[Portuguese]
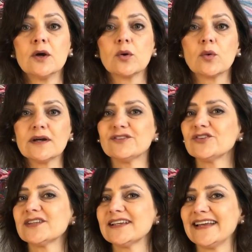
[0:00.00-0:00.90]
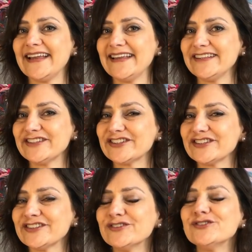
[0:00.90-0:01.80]
Quanto que
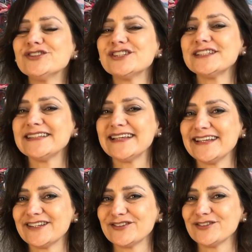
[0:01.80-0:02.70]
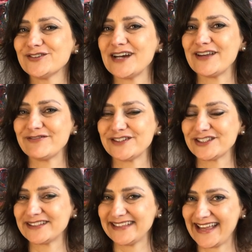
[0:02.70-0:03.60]
rende o dinheiro do
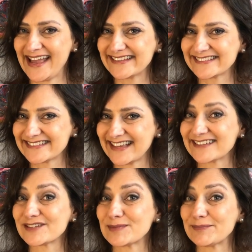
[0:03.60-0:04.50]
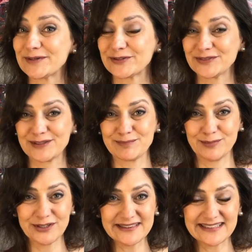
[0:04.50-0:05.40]
FGTS? Essa é uma pergunta
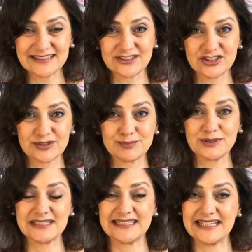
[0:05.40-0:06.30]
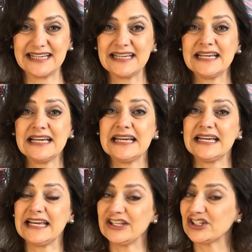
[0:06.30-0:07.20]
importante, porque
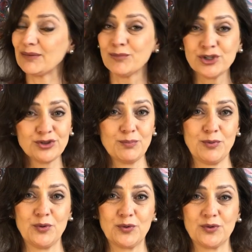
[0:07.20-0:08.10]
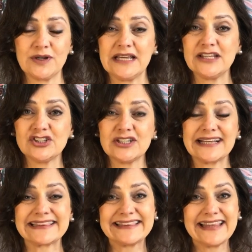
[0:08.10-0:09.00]
rendia muito pouco,
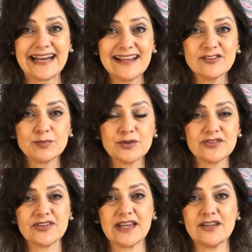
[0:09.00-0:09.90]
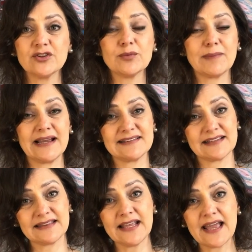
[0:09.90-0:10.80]
rendia 3% mais
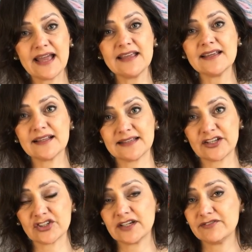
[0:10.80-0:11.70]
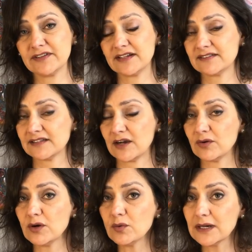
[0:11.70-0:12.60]
a TR, que é a taxa referencial
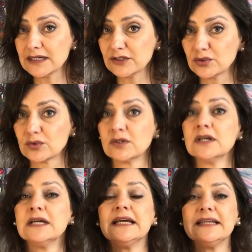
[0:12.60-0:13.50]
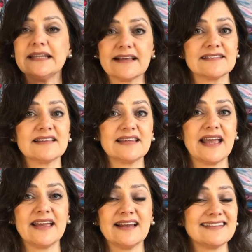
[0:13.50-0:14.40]
ao ano. E essa
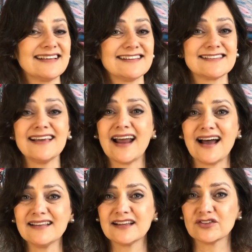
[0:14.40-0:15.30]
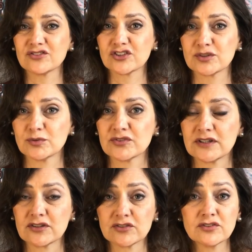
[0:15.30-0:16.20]
terra ela está zerada nos últimos
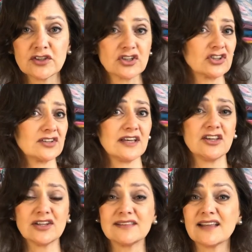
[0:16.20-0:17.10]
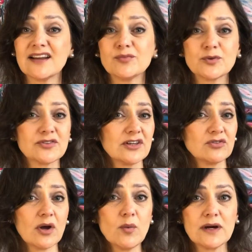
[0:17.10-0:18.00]
anos, ou seja, rendia 3%
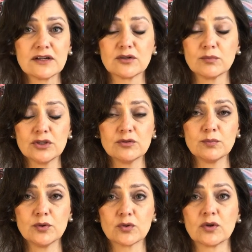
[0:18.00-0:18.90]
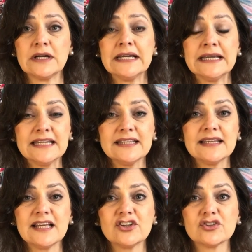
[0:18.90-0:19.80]
ao ano, muito pouco. E
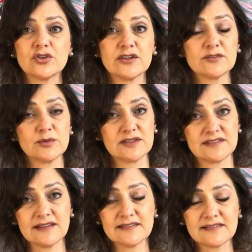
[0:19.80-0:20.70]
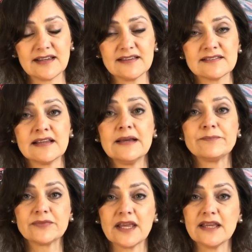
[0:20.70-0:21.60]
desde 2016
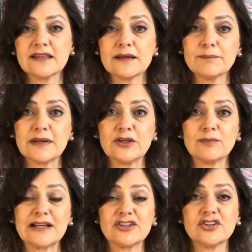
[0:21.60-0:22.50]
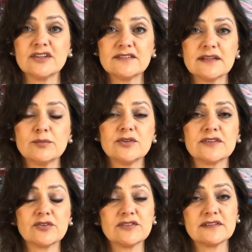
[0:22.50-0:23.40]
tem também uma
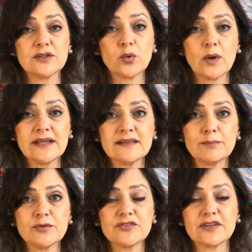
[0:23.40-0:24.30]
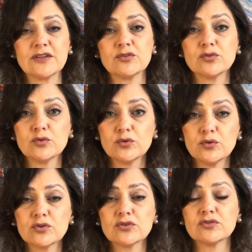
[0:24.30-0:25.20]
distribuição de 50% do
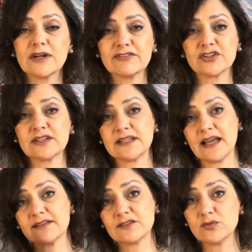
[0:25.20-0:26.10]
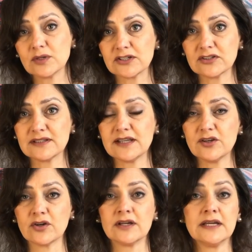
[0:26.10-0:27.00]
lucro do FGTS do ano
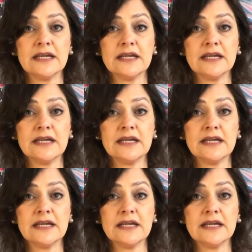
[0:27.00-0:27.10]
anterior.